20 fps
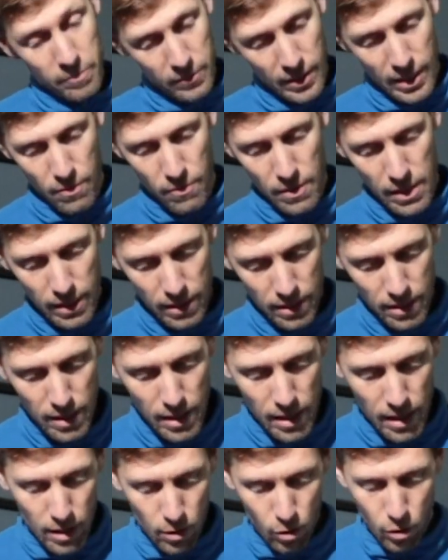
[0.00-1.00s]
Deswegen
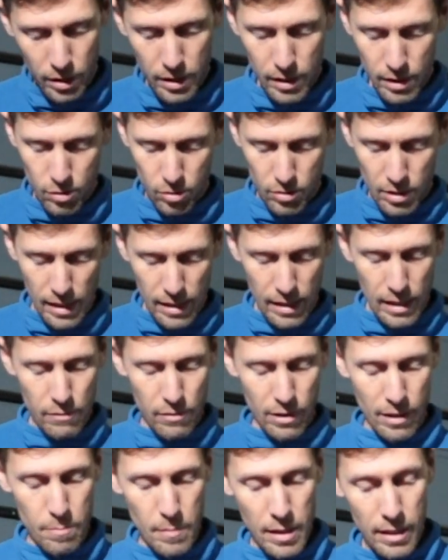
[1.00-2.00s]
auch hier total
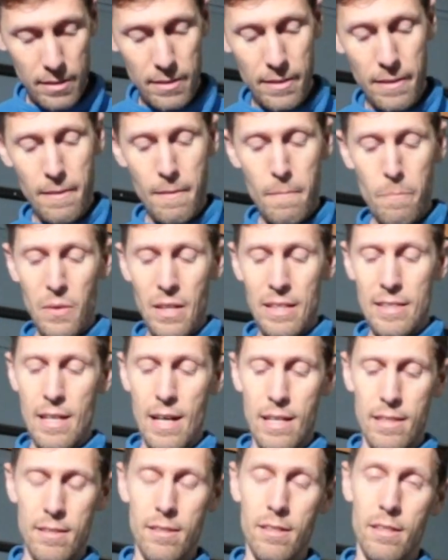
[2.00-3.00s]
clever gemacht.
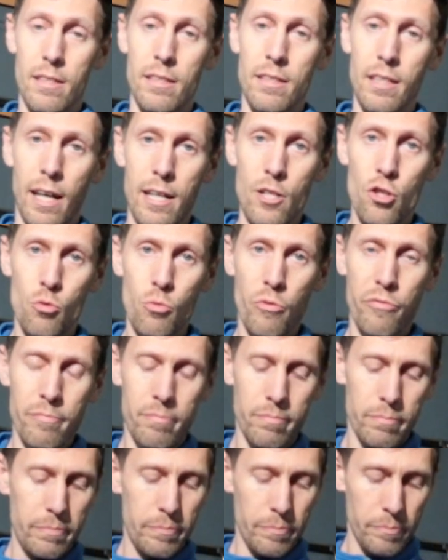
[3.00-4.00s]
Der hat äh, drei
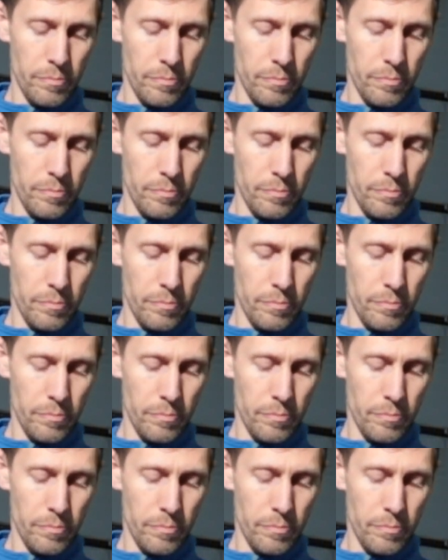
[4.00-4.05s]
Stufen